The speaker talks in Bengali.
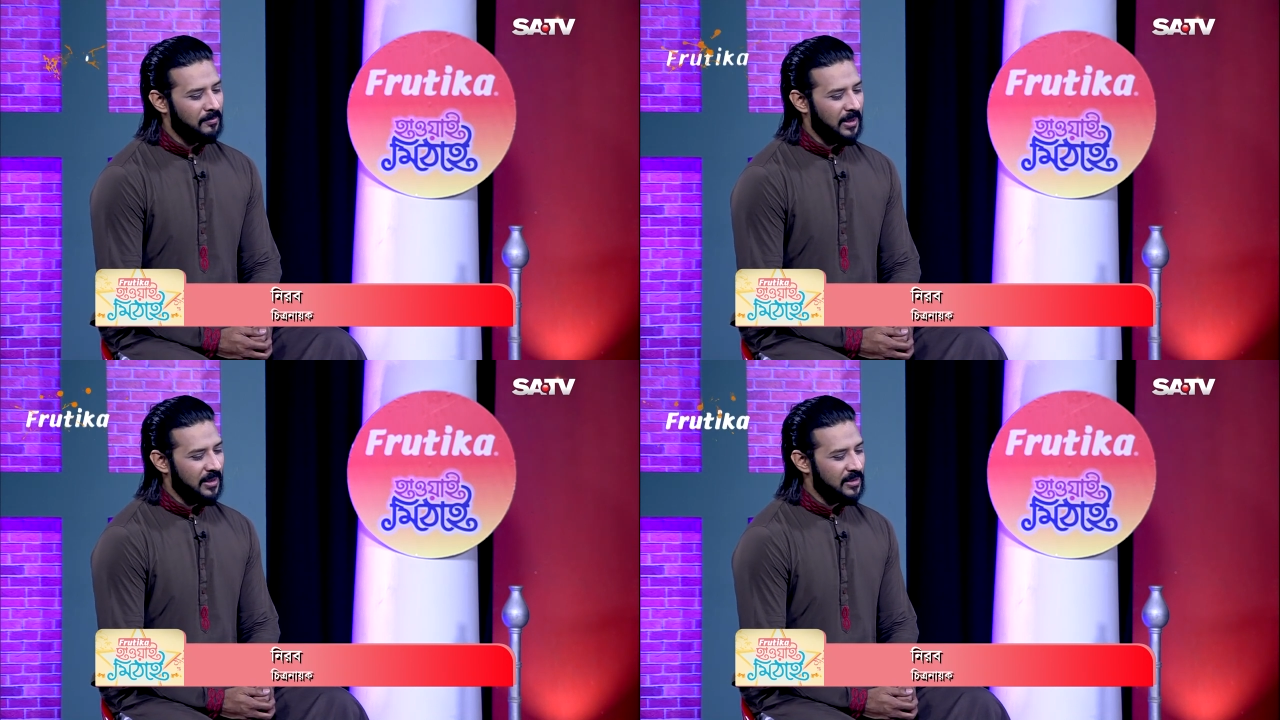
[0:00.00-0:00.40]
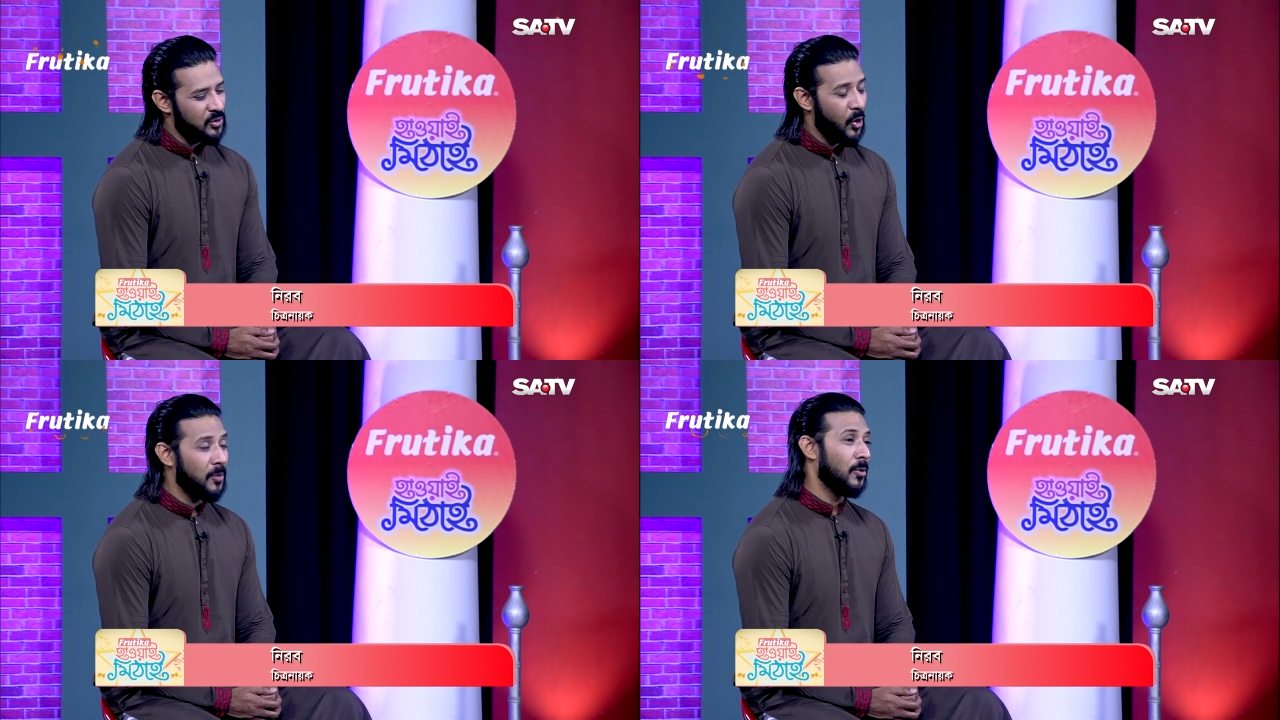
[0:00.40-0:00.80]
মানে
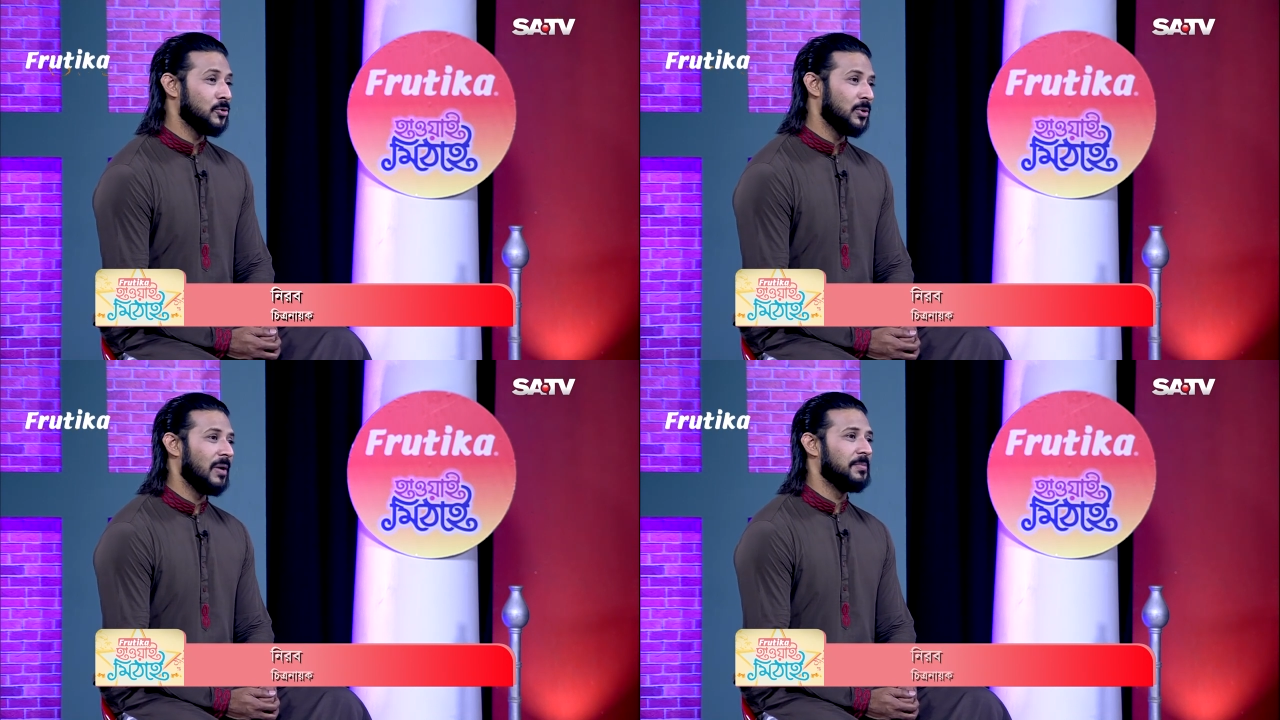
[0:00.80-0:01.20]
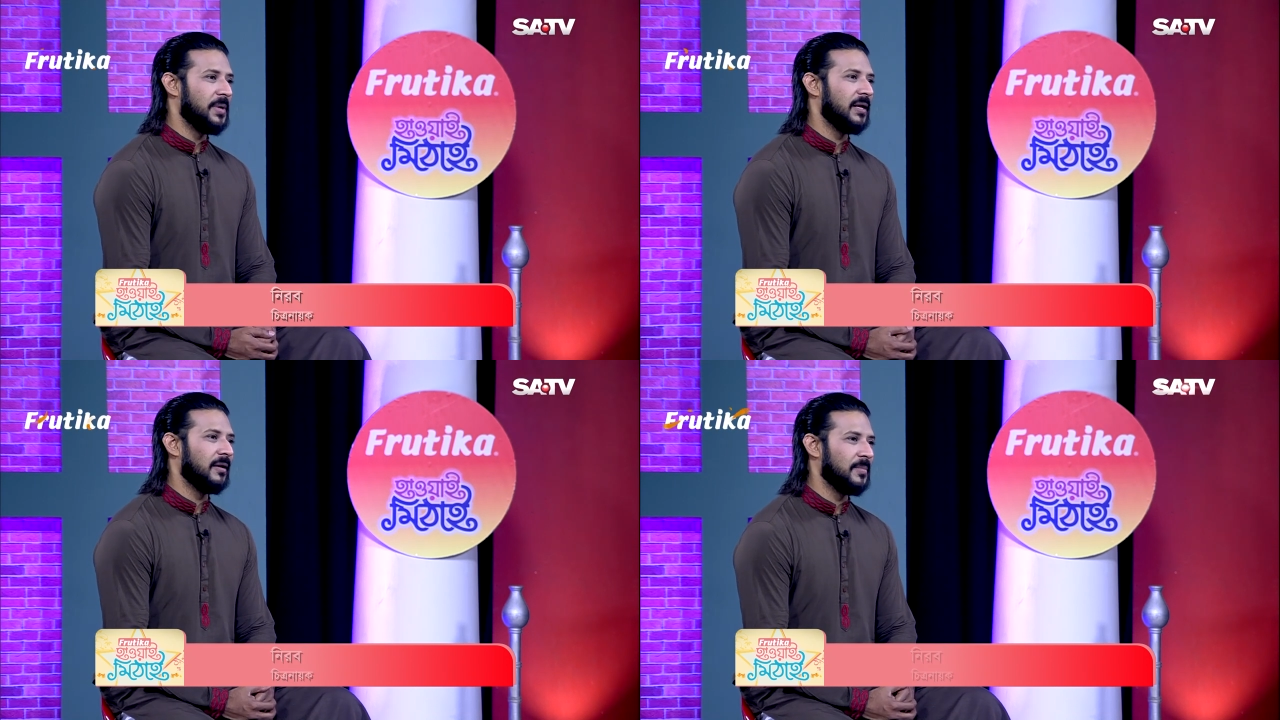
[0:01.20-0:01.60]
ছয় বছর আমি
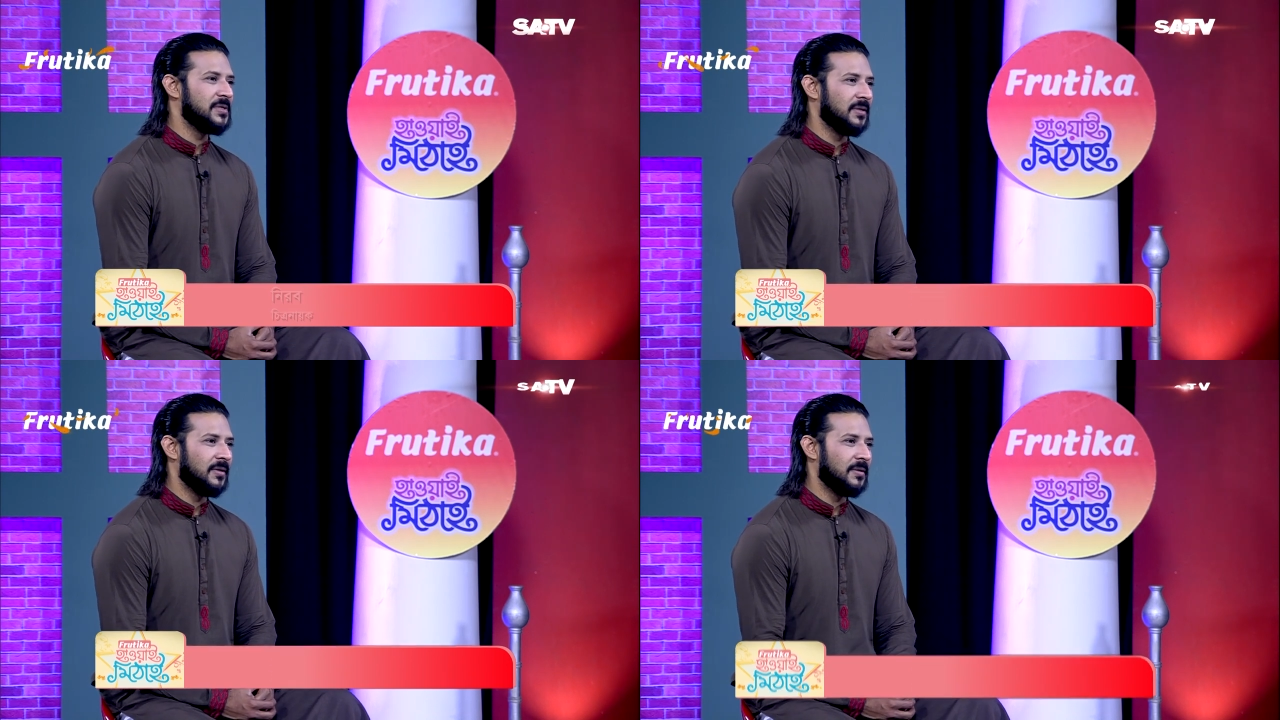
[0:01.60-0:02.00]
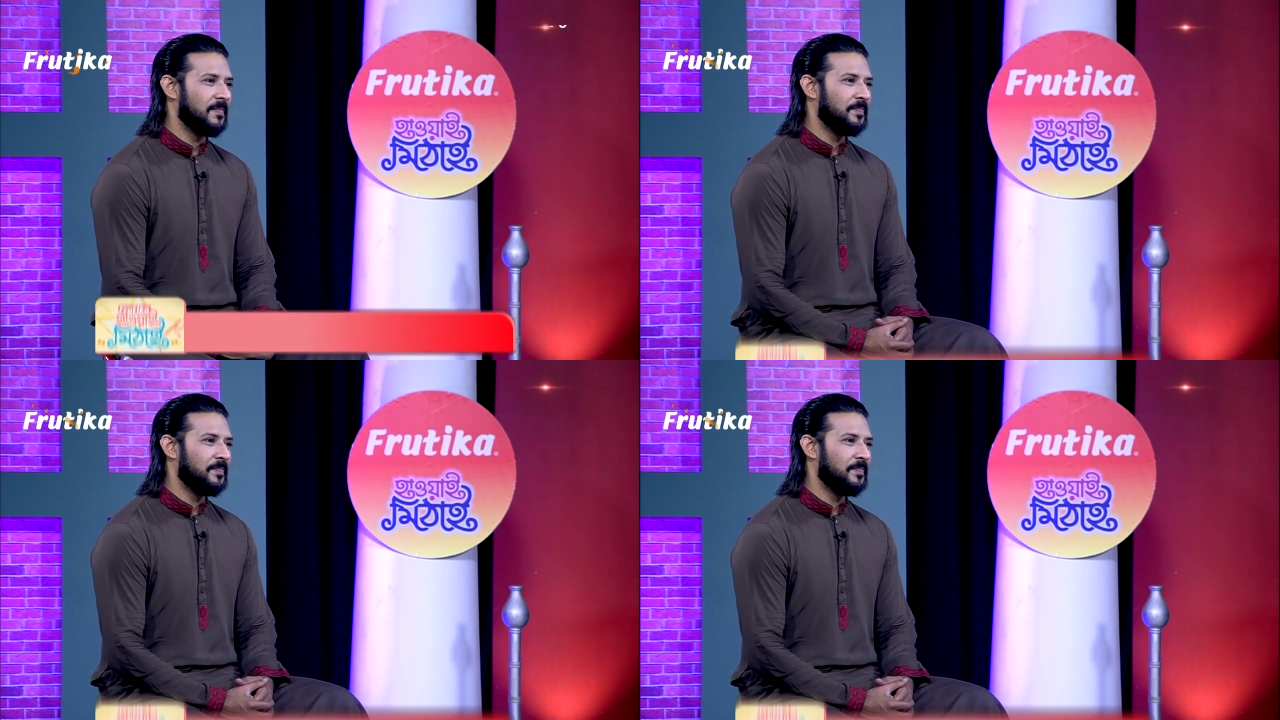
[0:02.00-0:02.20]
ব্র্যান্ড অ্যাম্বাসেডার